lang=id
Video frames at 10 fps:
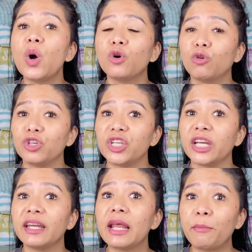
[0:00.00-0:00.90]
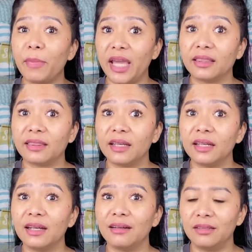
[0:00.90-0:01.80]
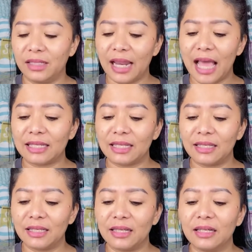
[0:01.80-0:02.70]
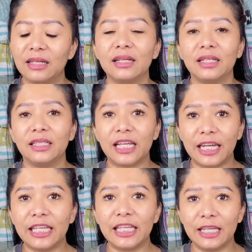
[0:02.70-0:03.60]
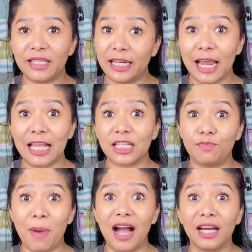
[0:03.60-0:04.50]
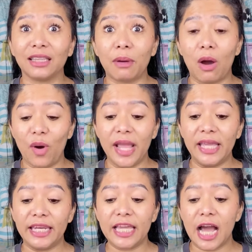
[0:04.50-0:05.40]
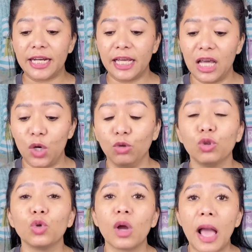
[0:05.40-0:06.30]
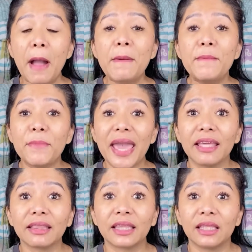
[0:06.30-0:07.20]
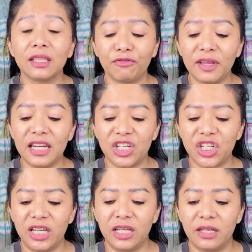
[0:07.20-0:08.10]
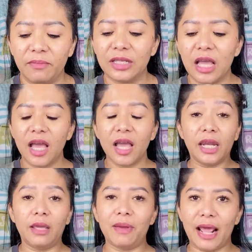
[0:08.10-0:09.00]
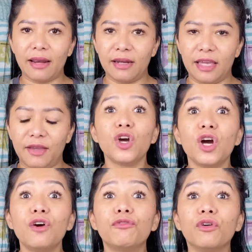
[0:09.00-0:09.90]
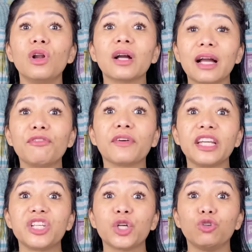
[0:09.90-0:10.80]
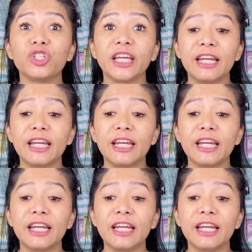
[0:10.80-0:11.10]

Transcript: Cushion Matte. Jelas. Jadi jelas banget bahwa ini adalah untuk matte finishing. Ini menarik nih. Full coverage cushion